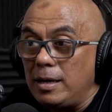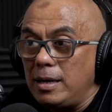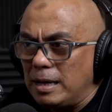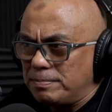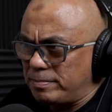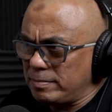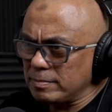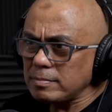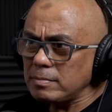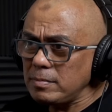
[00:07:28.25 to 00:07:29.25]
Nah,
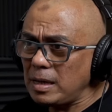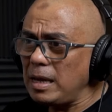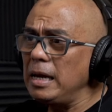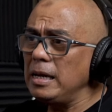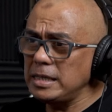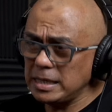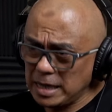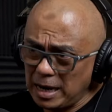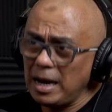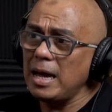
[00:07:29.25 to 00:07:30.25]
di
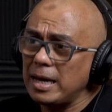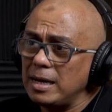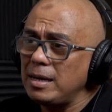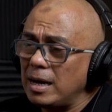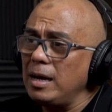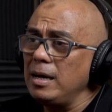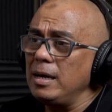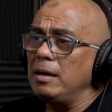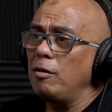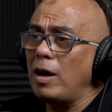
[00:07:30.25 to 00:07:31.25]
sisi yang lain ya
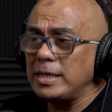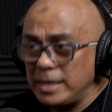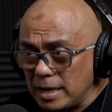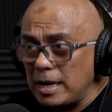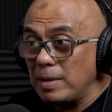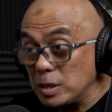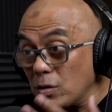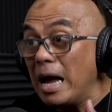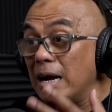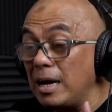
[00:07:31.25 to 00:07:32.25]
wajar dan
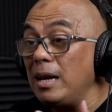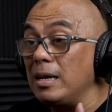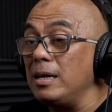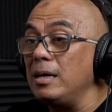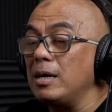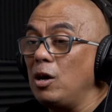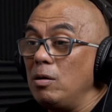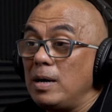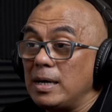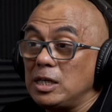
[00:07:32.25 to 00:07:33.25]
masuk akal ya kalau
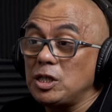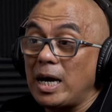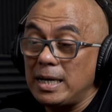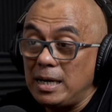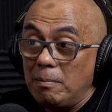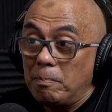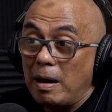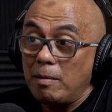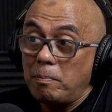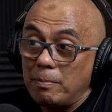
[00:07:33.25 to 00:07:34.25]
bagi China
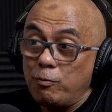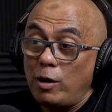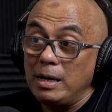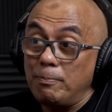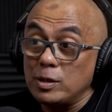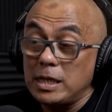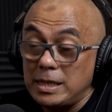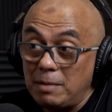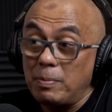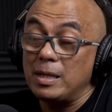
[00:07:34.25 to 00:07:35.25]
Papua ini
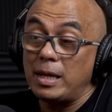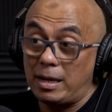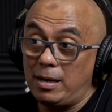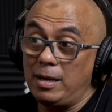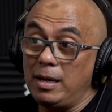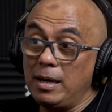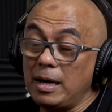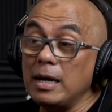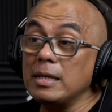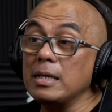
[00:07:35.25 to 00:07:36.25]
posisinya penting.
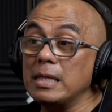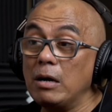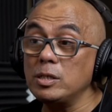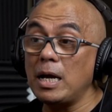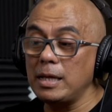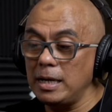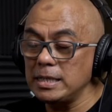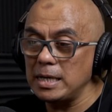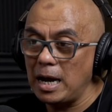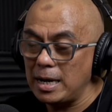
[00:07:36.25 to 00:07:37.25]
Karena kita tahu saat ini
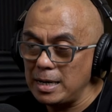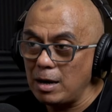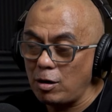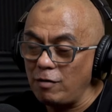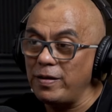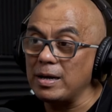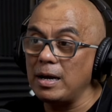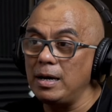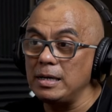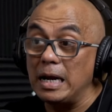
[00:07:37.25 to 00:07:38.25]
sedang ada konflik
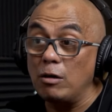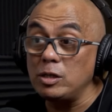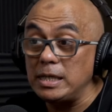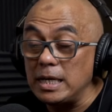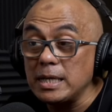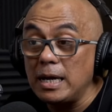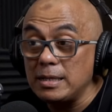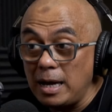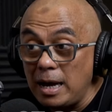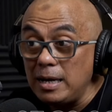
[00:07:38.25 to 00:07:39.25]
uh, di Laut Cina
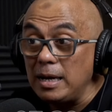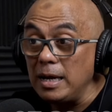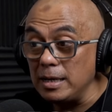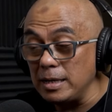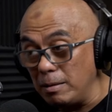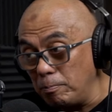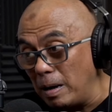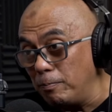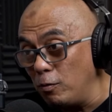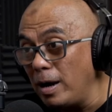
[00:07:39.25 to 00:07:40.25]
Selatan dan
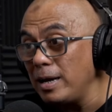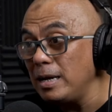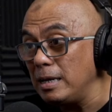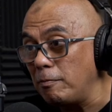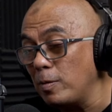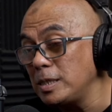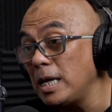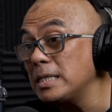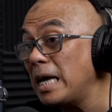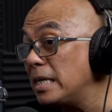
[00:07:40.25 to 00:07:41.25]
Papua ini
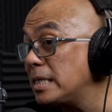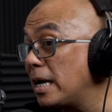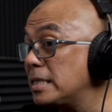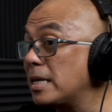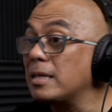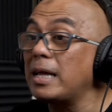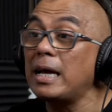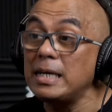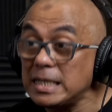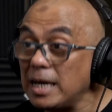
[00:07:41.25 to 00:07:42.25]
posisinya sangat-sangat
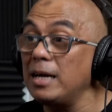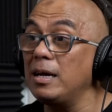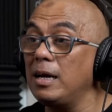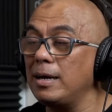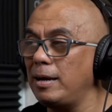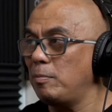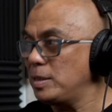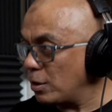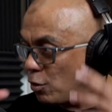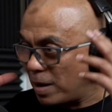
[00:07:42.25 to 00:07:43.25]
strategis ya. Ya
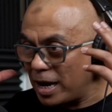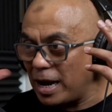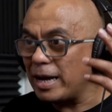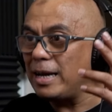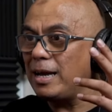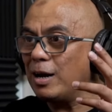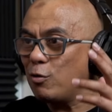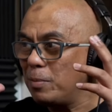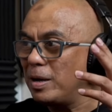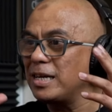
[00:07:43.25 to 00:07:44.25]
bisa gue bayangin, ya
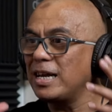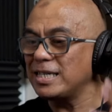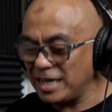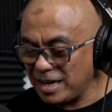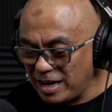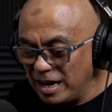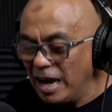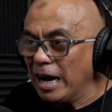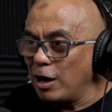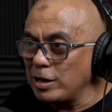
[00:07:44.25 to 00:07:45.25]
gue imajinasikan
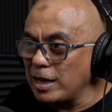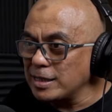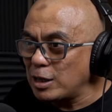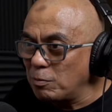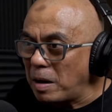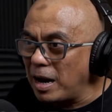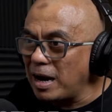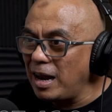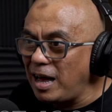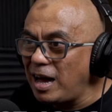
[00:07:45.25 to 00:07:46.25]
kalau jadi satu
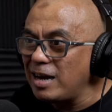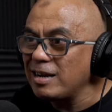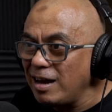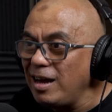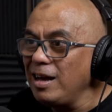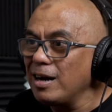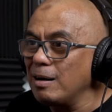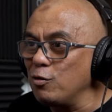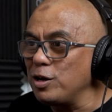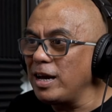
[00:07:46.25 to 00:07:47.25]
pangkalan ya,
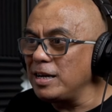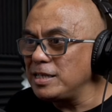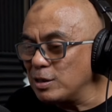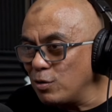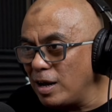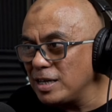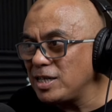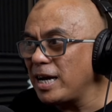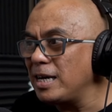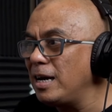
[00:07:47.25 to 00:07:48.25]
kemudian disitulah
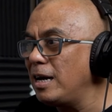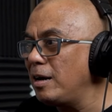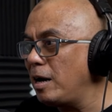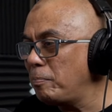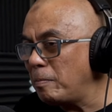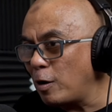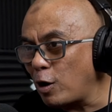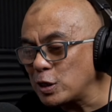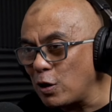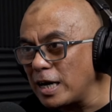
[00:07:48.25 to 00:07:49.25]
China apa, eh,
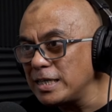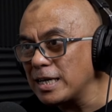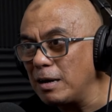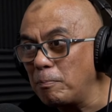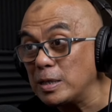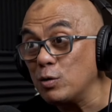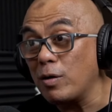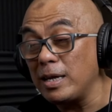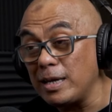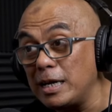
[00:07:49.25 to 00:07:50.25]
mengkonsolidasikan
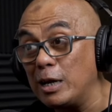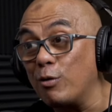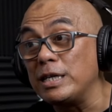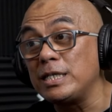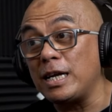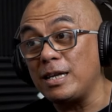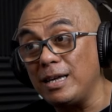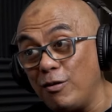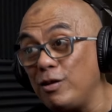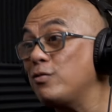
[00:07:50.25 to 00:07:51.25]
pasukannya dan
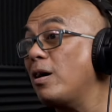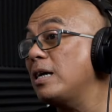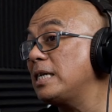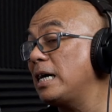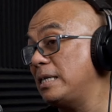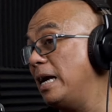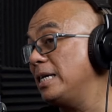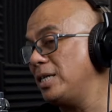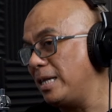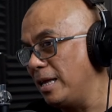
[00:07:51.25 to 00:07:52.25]
logistiknya, itu akan sangat
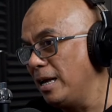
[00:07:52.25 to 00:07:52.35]
dahsyat.